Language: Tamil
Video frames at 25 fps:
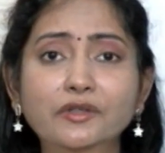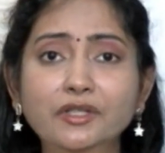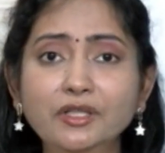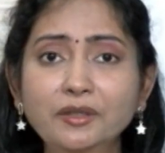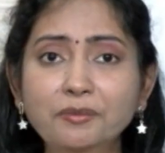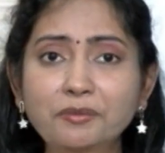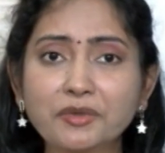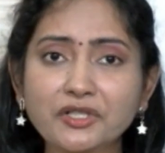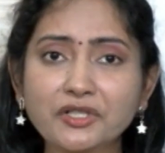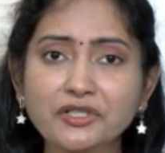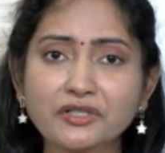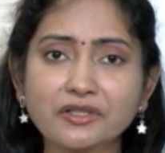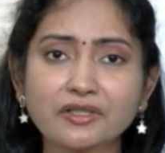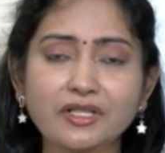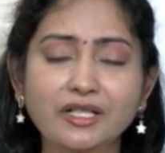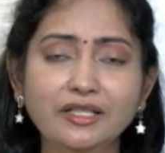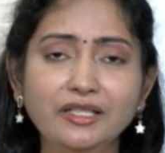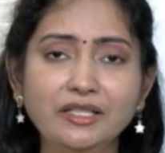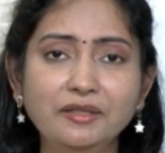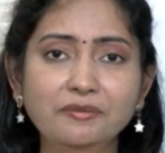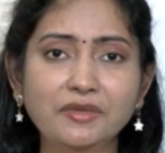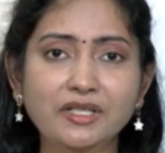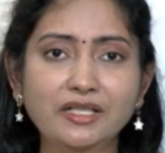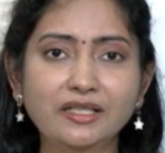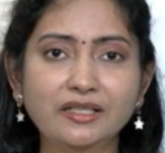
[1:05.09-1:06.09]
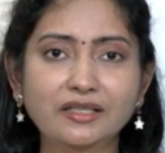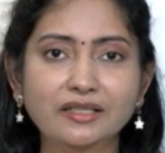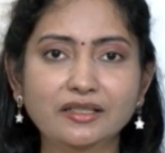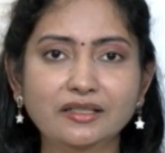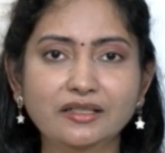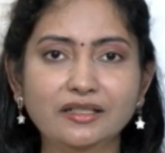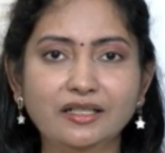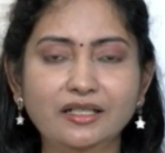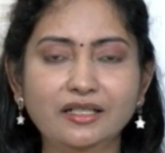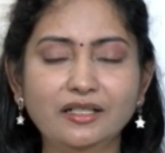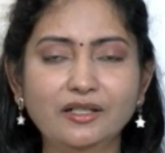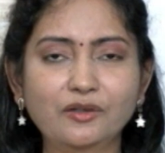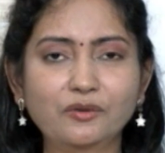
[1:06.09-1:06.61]
ஒர்க் ப்ரெஷர் அதிகமாக
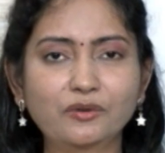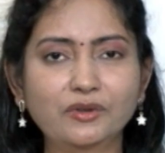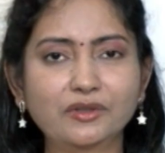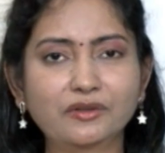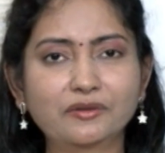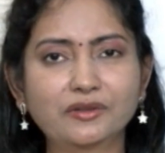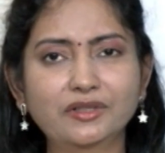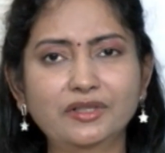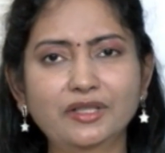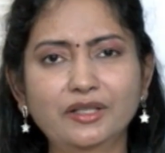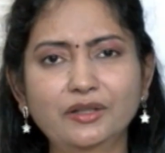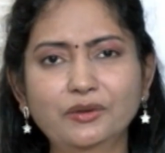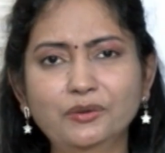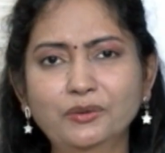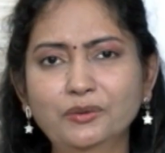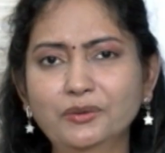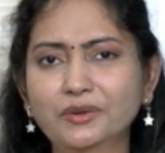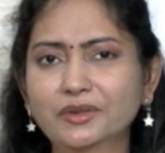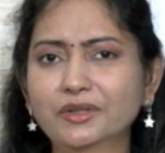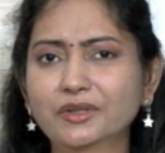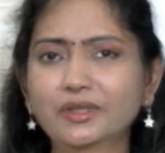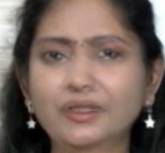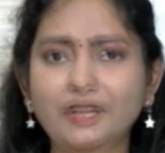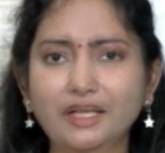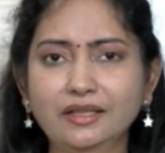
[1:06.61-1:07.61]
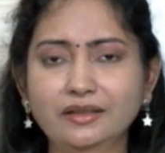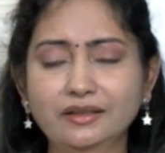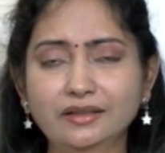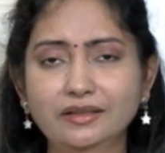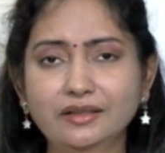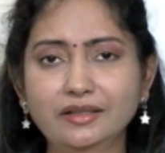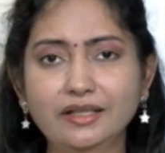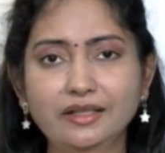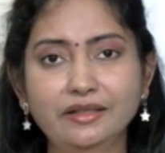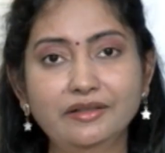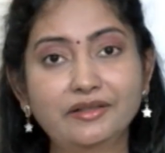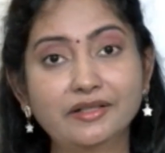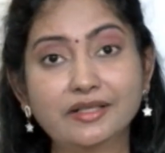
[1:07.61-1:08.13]
இருக்கிறதுனால அவங்களுக்கு வந்து ஏதோ ஒரு அந்த
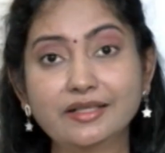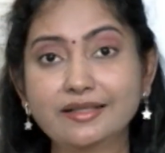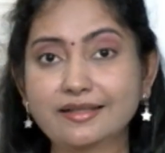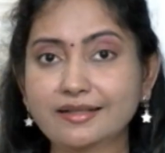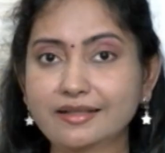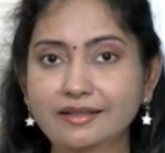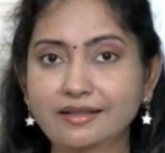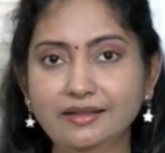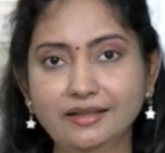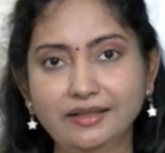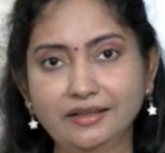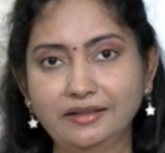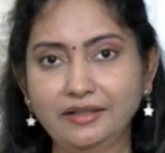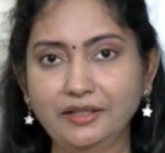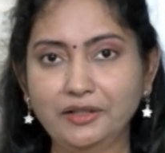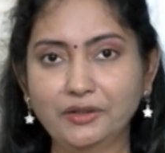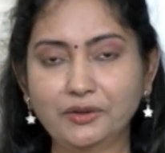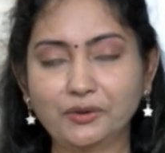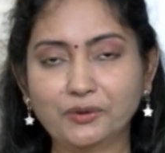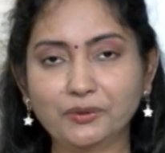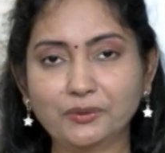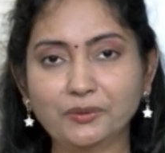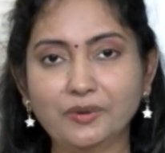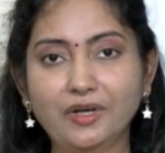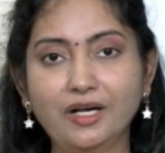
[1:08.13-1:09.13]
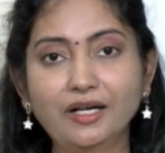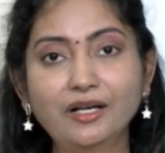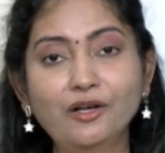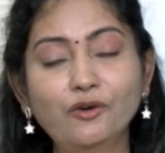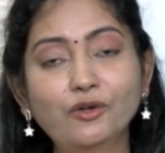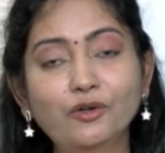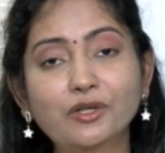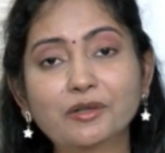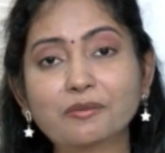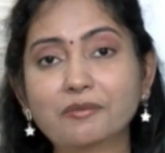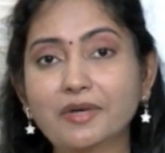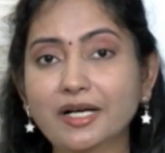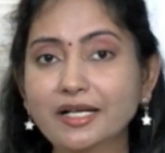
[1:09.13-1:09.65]
இன்ட்ரன்ஸ் இருந்துகிட்டே இருக்கும் ஆனால்
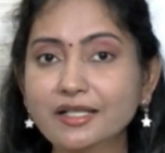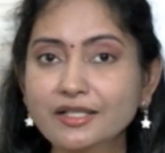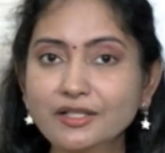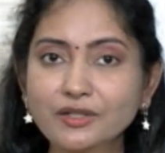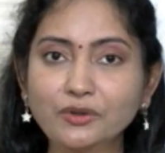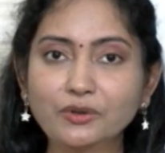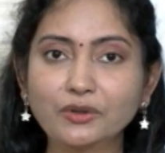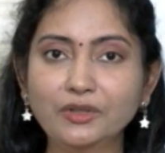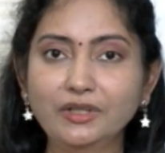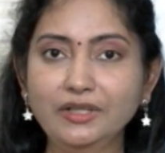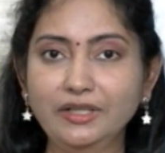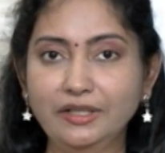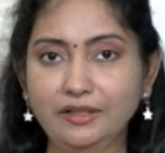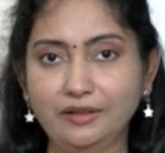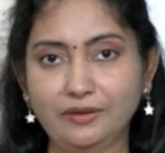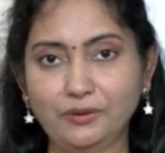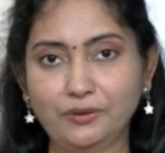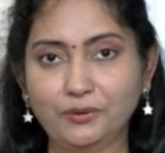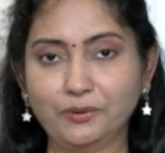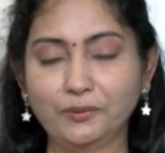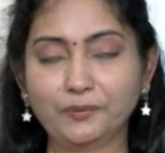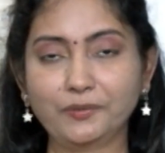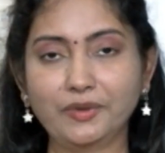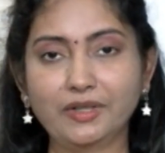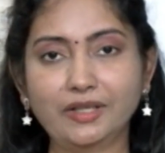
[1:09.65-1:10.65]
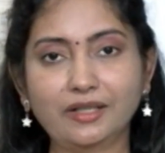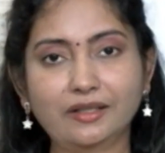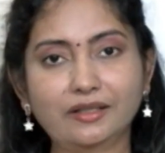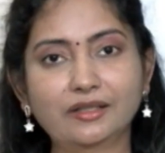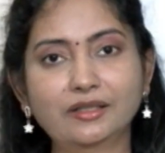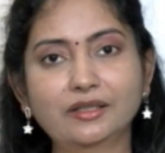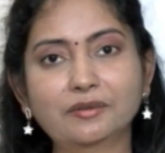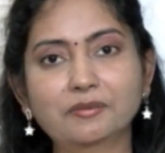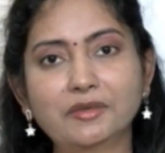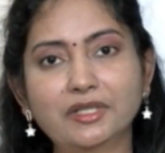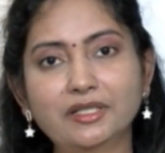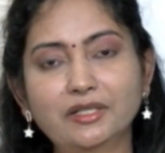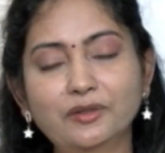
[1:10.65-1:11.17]
அவங்களுக்கு மனசுக்குள்ளே இருக்கும் லைக்
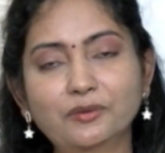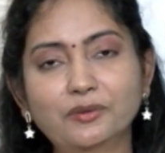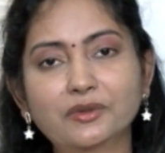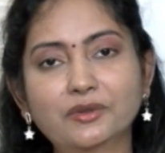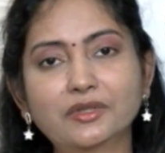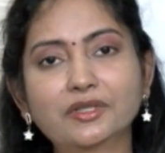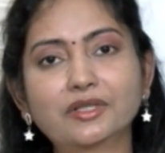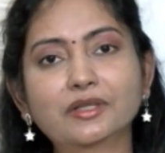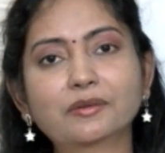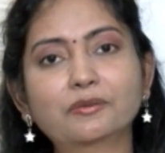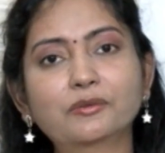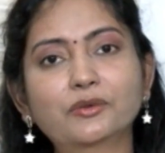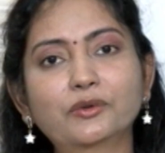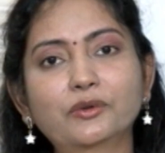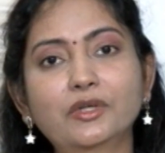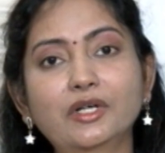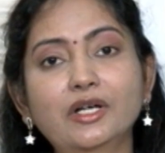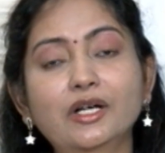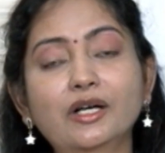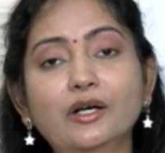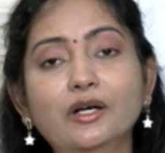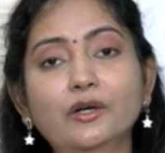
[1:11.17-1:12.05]
இந்த மாதிரி ஒரு நம்ம